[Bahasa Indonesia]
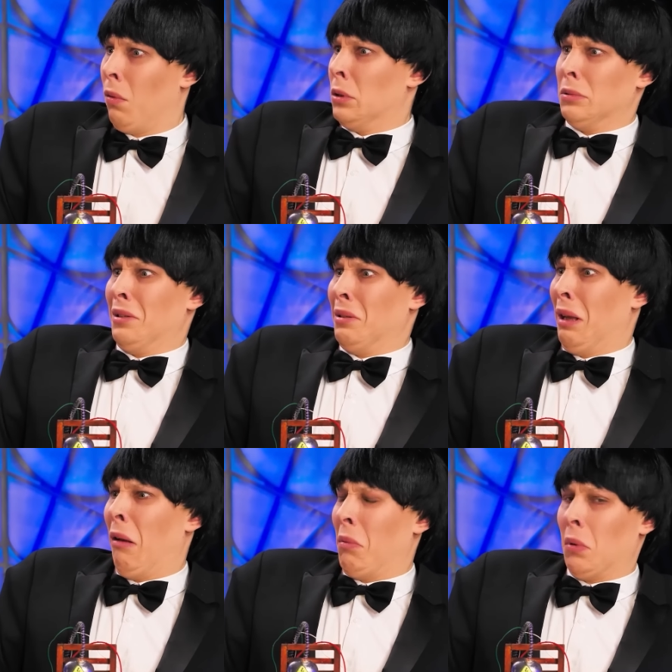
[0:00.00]
Tapi
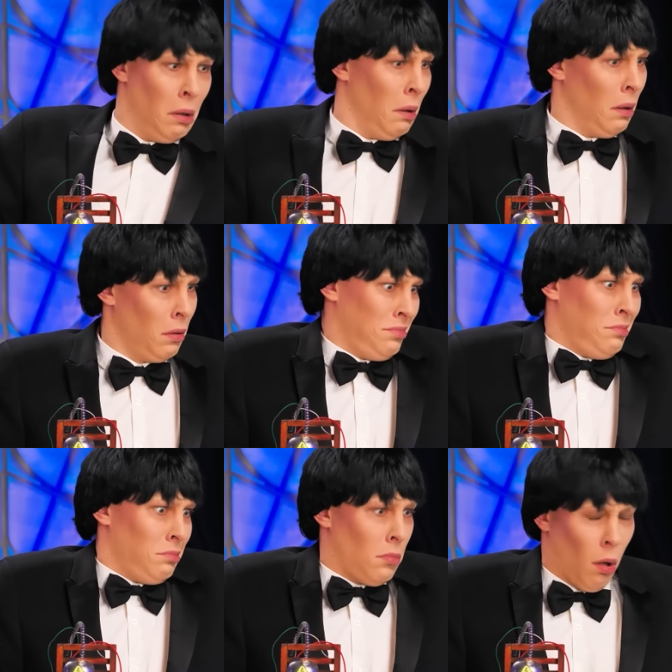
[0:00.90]
biasanya kamu suka
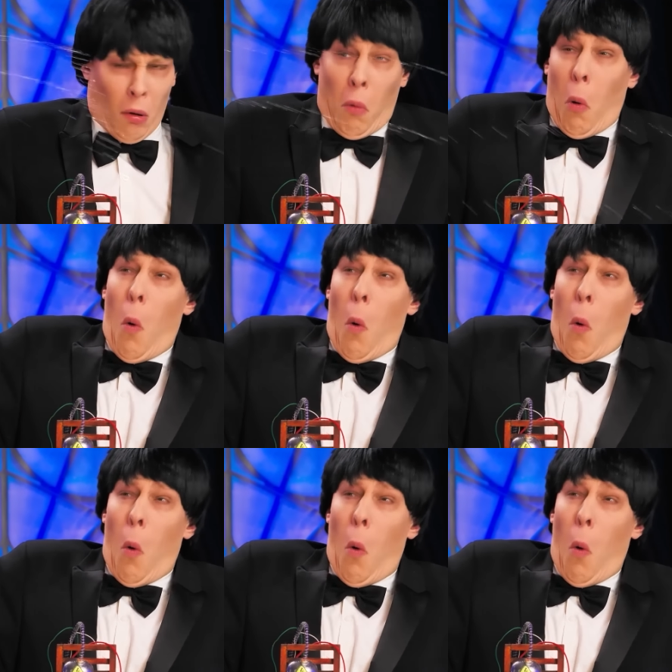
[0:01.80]
ini.